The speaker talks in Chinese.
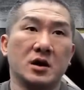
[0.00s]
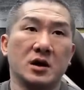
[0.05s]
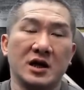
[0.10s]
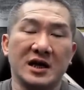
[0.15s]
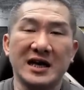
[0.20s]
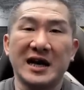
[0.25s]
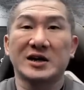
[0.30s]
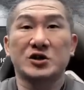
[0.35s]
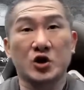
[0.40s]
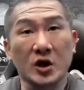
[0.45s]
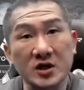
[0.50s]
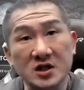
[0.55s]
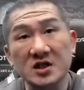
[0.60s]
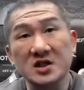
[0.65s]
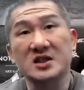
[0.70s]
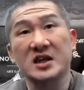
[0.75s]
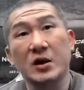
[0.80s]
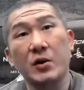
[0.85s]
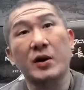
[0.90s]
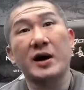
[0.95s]
一样，全
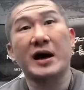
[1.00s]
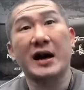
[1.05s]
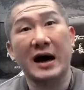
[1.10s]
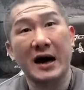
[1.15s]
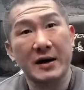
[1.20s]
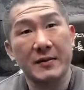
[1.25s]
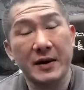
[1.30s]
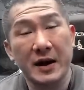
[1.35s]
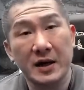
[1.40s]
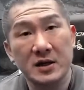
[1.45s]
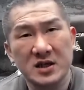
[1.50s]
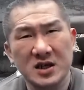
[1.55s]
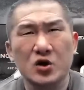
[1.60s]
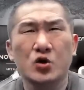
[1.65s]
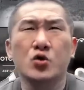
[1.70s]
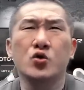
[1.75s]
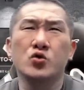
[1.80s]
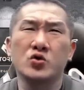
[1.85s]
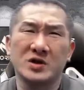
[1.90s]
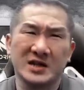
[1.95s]
世界会来嘛？这是
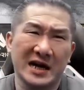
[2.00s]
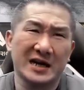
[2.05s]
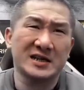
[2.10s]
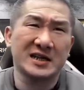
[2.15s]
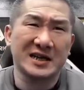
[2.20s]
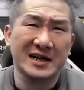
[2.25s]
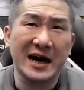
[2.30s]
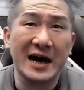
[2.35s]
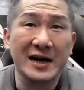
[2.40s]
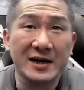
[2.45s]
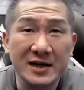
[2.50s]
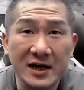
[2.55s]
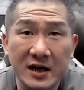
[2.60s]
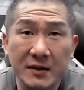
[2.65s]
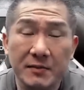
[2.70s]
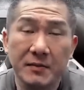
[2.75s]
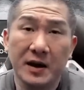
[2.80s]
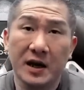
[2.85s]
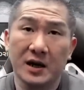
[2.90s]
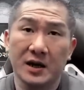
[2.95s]
互相的概
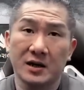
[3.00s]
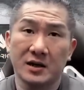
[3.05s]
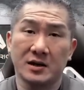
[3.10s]
念嘛？